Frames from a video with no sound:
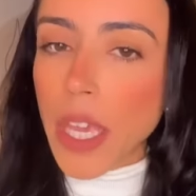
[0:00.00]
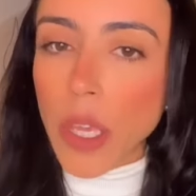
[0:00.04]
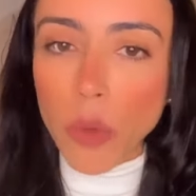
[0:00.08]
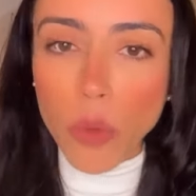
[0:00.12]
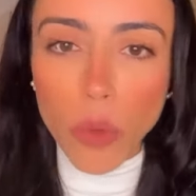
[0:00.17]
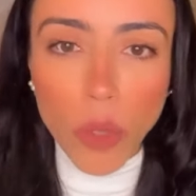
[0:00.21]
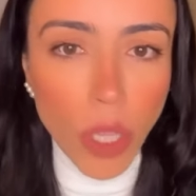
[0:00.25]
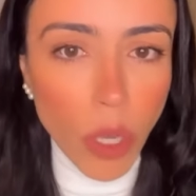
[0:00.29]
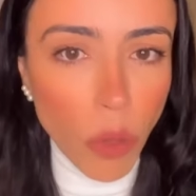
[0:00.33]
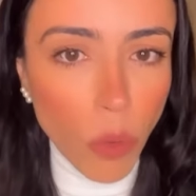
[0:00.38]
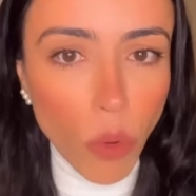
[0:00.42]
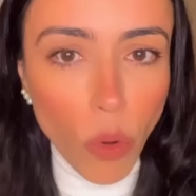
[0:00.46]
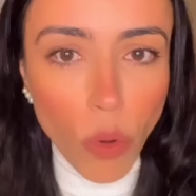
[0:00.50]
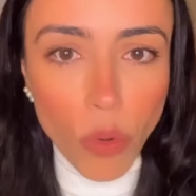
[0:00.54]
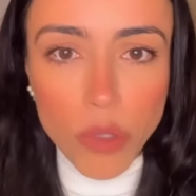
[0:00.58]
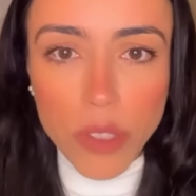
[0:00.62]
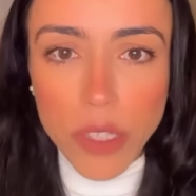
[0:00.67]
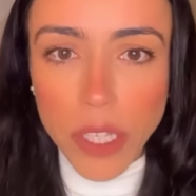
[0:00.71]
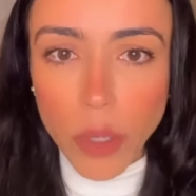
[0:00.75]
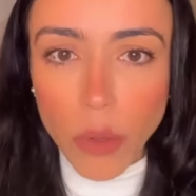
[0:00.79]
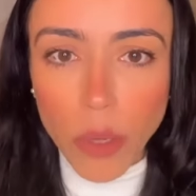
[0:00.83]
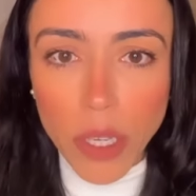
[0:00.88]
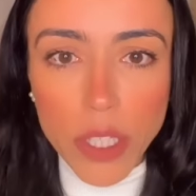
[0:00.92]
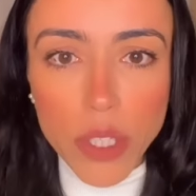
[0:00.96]
Eu não
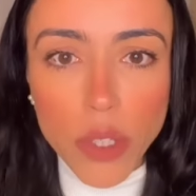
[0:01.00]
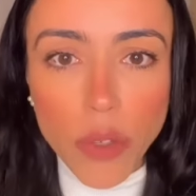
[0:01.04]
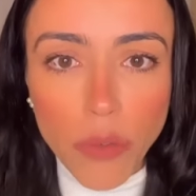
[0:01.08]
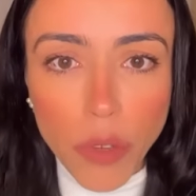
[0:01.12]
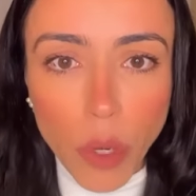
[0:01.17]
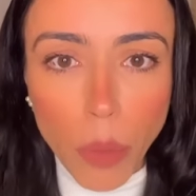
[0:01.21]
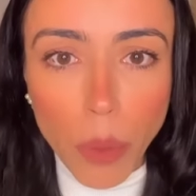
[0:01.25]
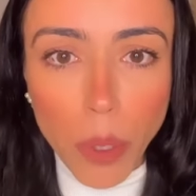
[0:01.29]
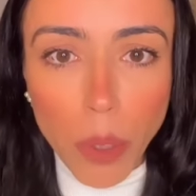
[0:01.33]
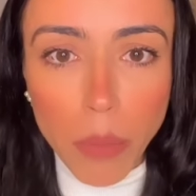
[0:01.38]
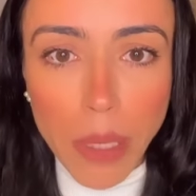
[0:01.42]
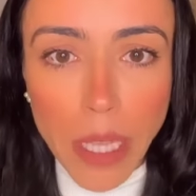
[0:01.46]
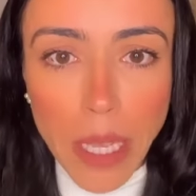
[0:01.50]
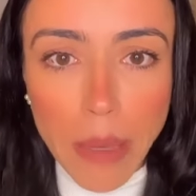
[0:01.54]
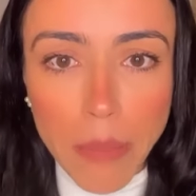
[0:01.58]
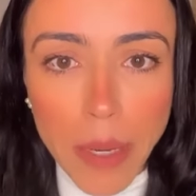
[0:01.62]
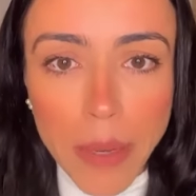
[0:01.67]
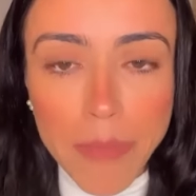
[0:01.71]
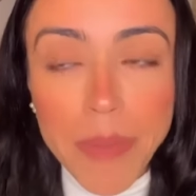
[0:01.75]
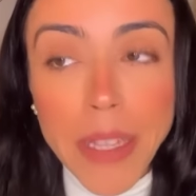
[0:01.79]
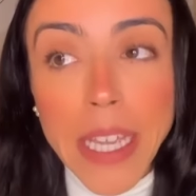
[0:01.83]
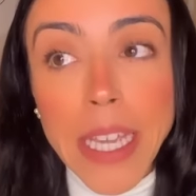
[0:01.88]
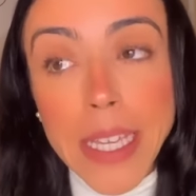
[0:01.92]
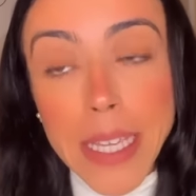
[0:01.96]
consigo resolver o
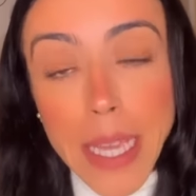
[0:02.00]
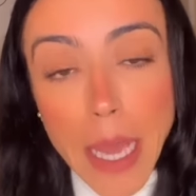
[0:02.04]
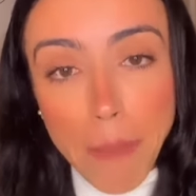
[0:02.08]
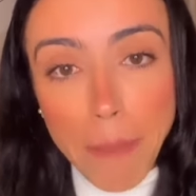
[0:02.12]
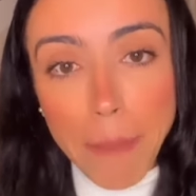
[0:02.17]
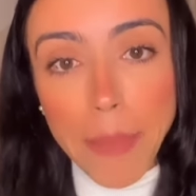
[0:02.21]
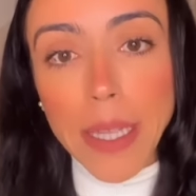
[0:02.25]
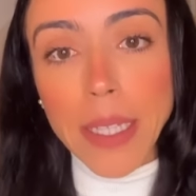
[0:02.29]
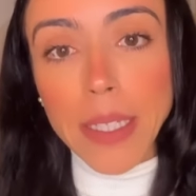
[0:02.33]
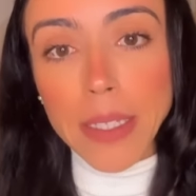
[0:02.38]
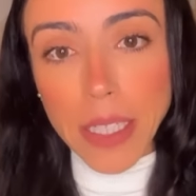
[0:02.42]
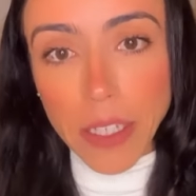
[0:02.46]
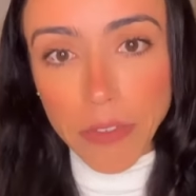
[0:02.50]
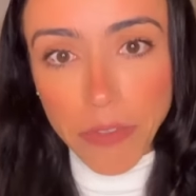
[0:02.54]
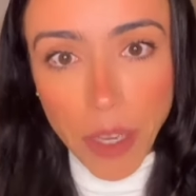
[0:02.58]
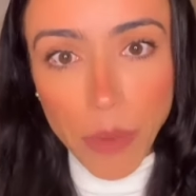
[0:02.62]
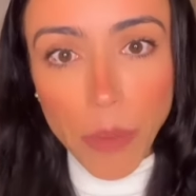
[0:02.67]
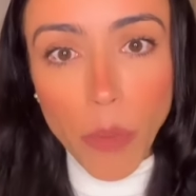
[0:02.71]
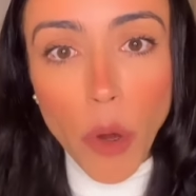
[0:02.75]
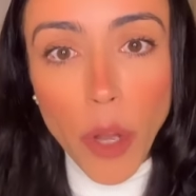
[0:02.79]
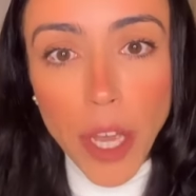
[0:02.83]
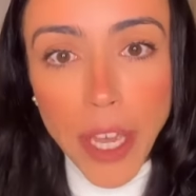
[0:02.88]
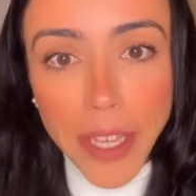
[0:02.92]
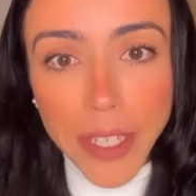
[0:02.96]
problema e a planta
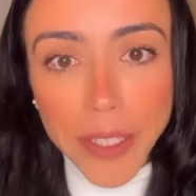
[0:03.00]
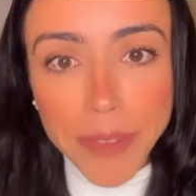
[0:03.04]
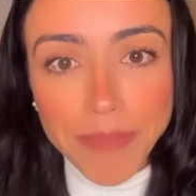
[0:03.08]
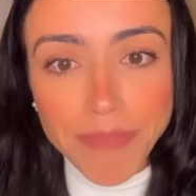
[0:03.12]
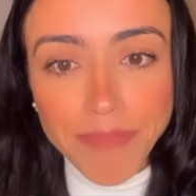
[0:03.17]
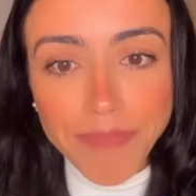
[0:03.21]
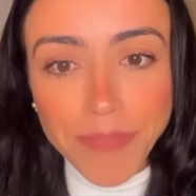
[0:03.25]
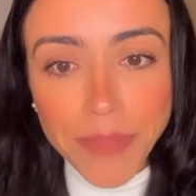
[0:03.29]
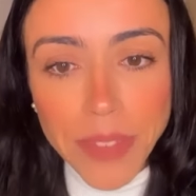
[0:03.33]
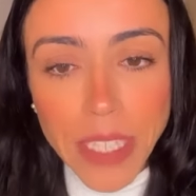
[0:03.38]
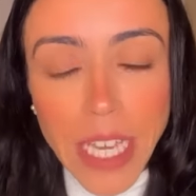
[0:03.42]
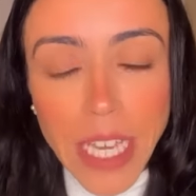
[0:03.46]
vai morrer.